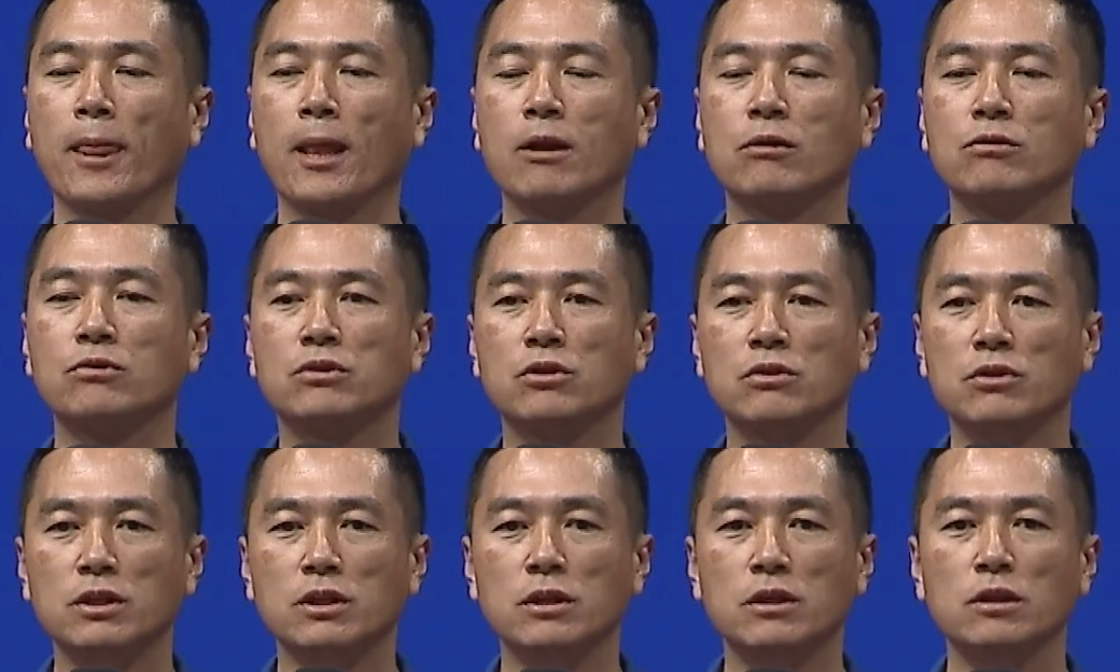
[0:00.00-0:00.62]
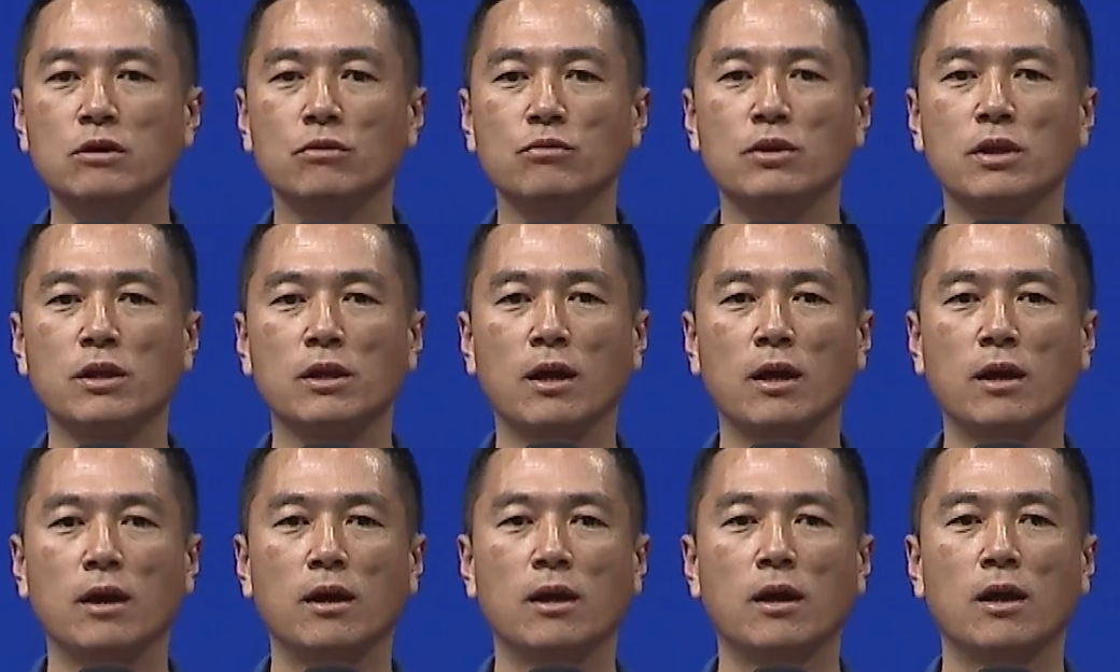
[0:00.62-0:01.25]
그래서 늘
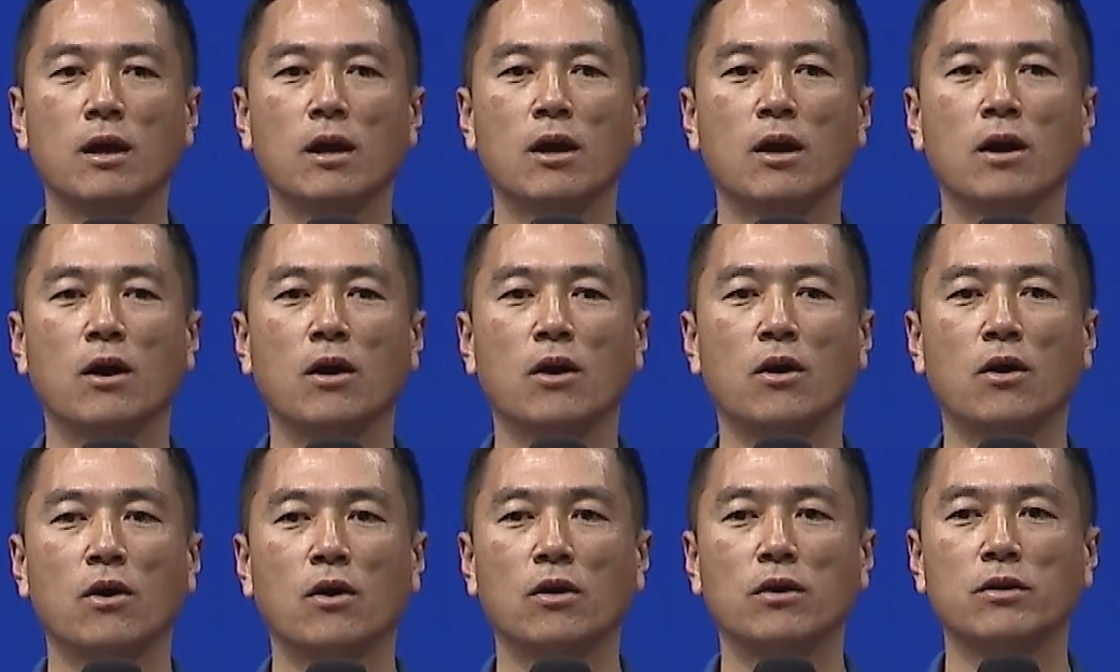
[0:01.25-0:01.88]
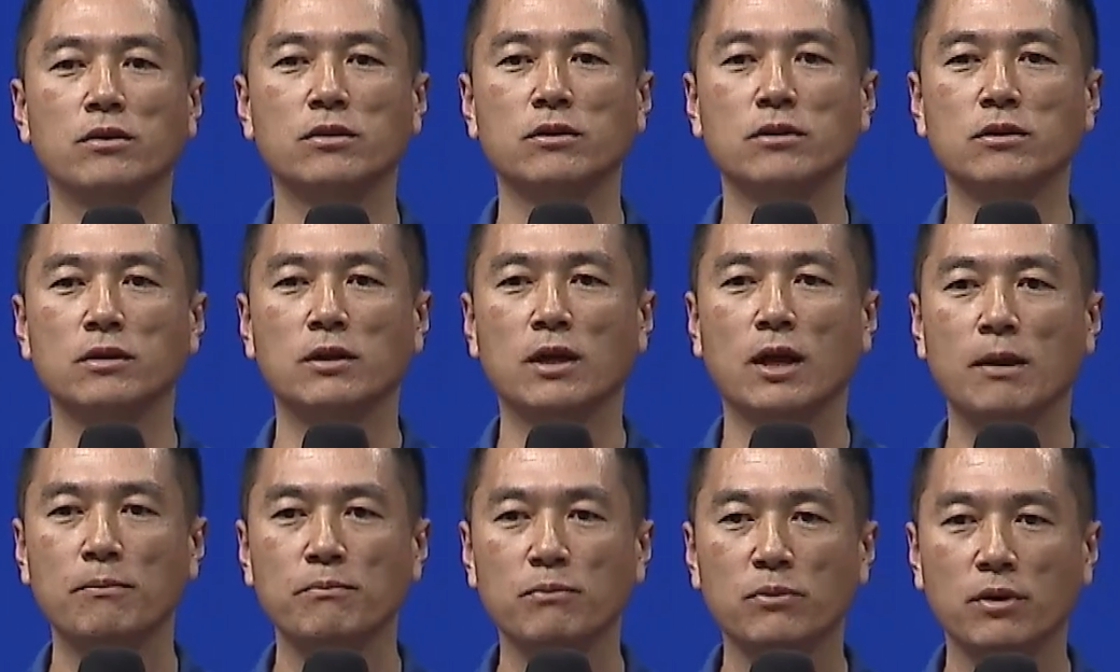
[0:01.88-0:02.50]
우리가 어, 늘
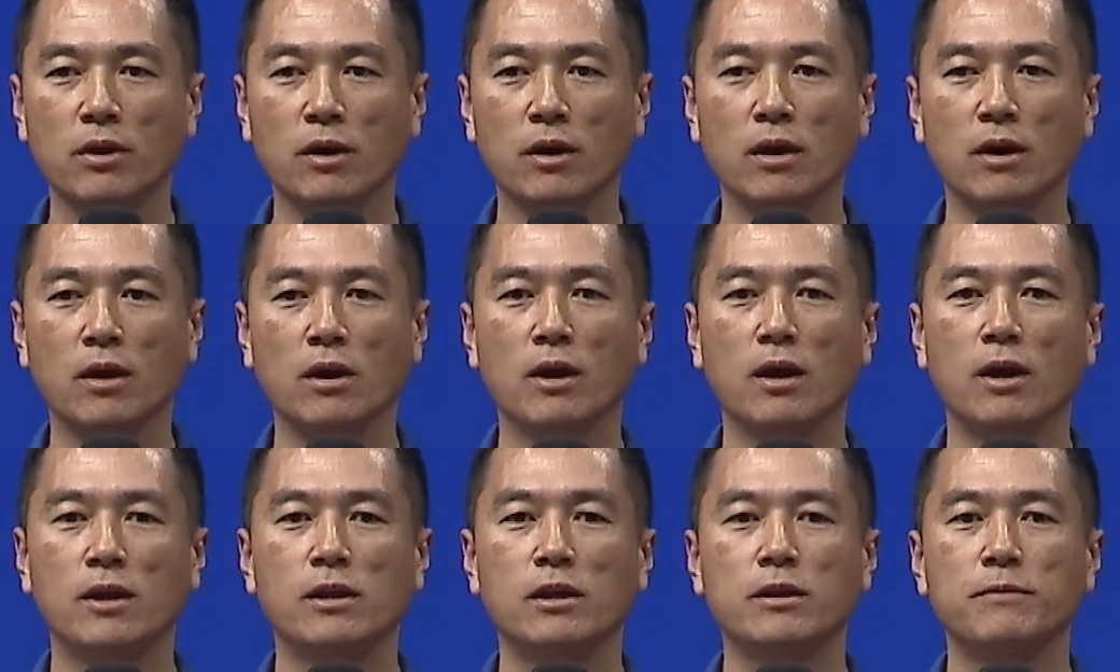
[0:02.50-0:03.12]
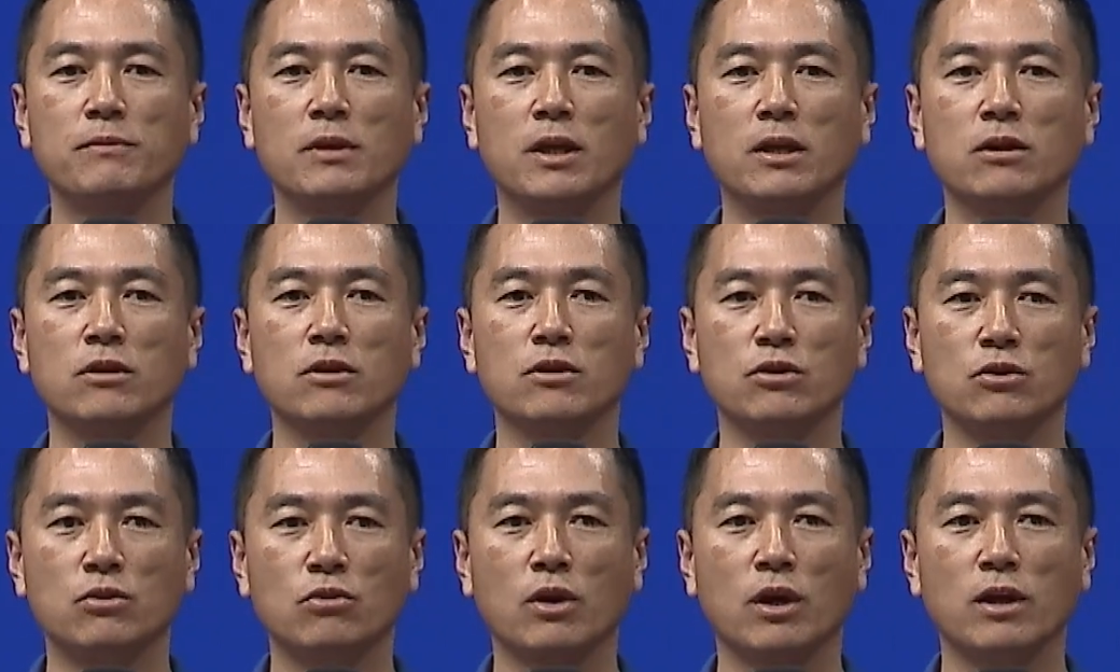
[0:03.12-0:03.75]
함께 하나님 나를
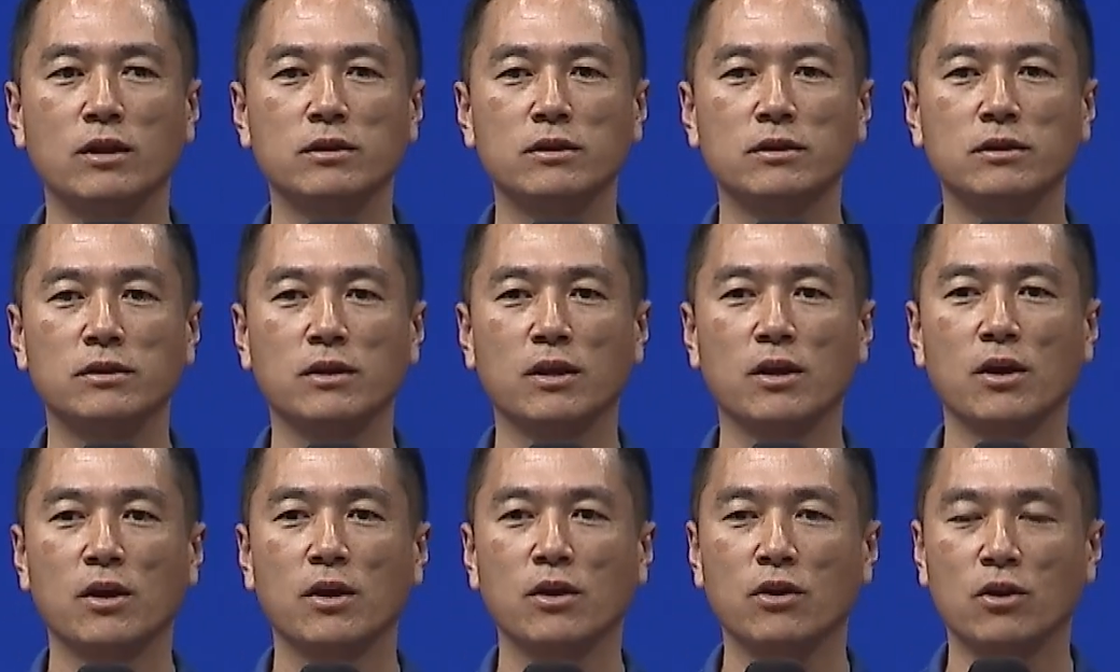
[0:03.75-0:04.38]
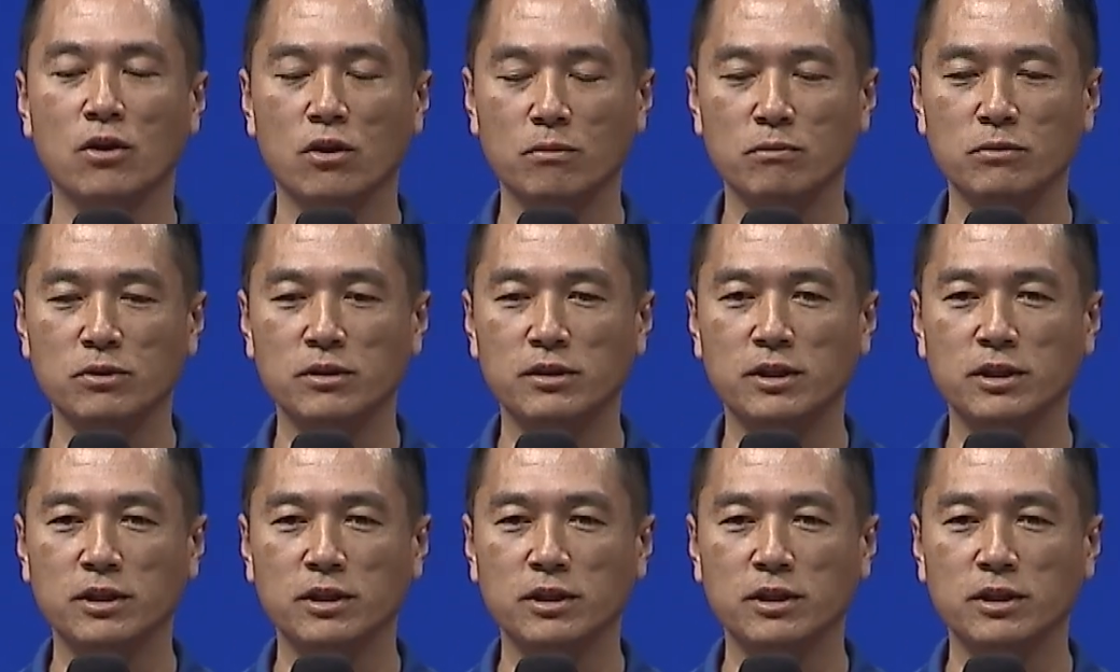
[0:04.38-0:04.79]
이루어가는 여러분들